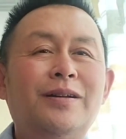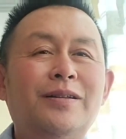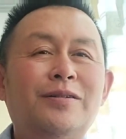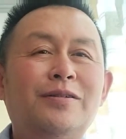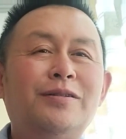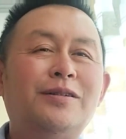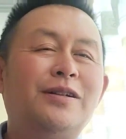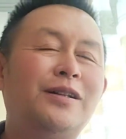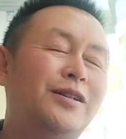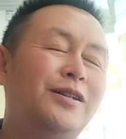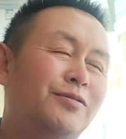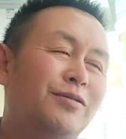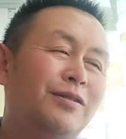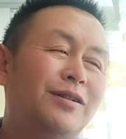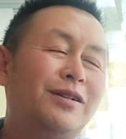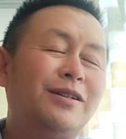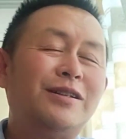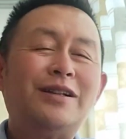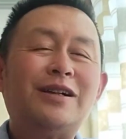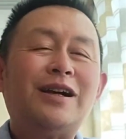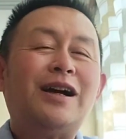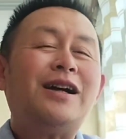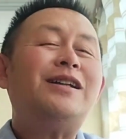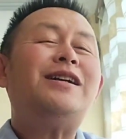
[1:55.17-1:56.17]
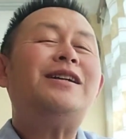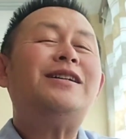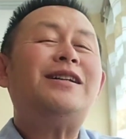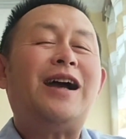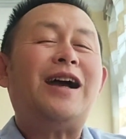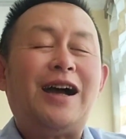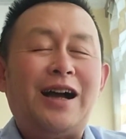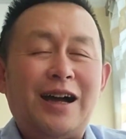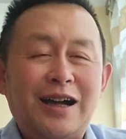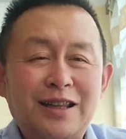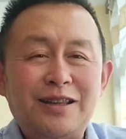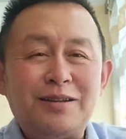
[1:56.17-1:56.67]
就人家说，你看这
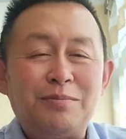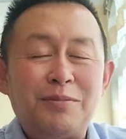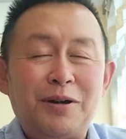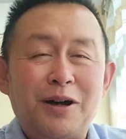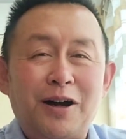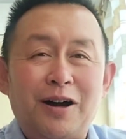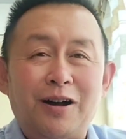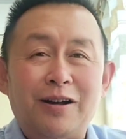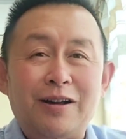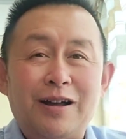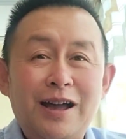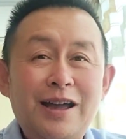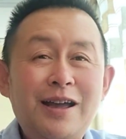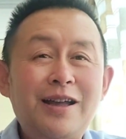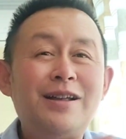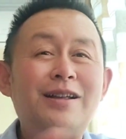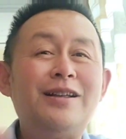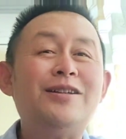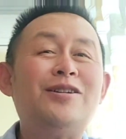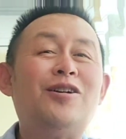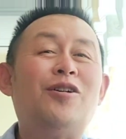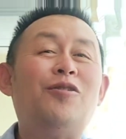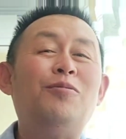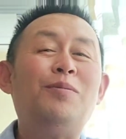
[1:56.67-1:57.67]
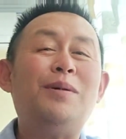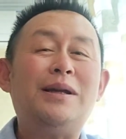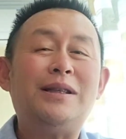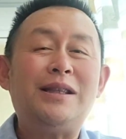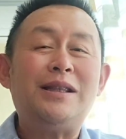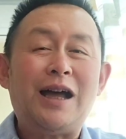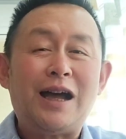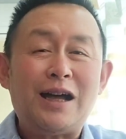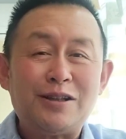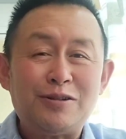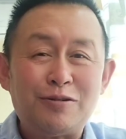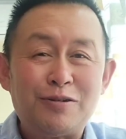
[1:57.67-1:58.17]
家孩子那么好呀，哎，姚贝
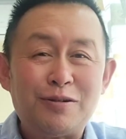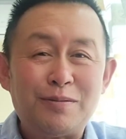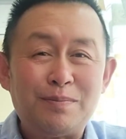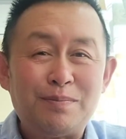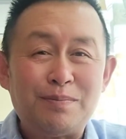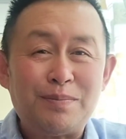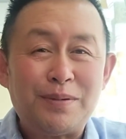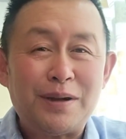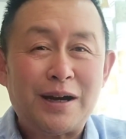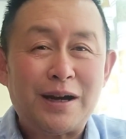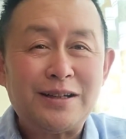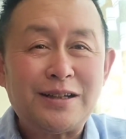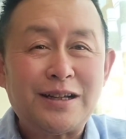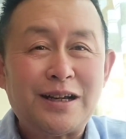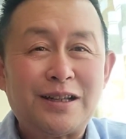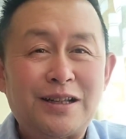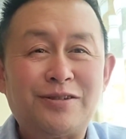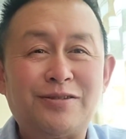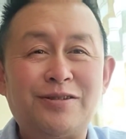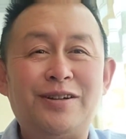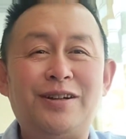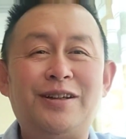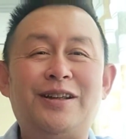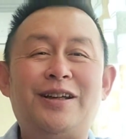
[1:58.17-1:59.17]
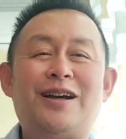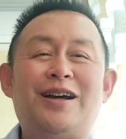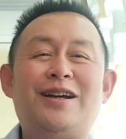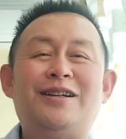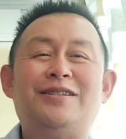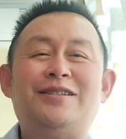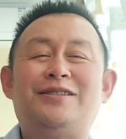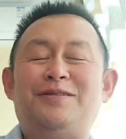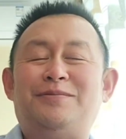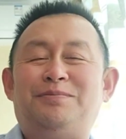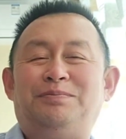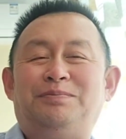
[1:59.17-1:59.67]
娜就是别人家嘴里的
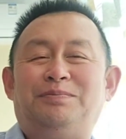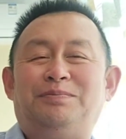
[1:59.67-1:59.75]
孩子，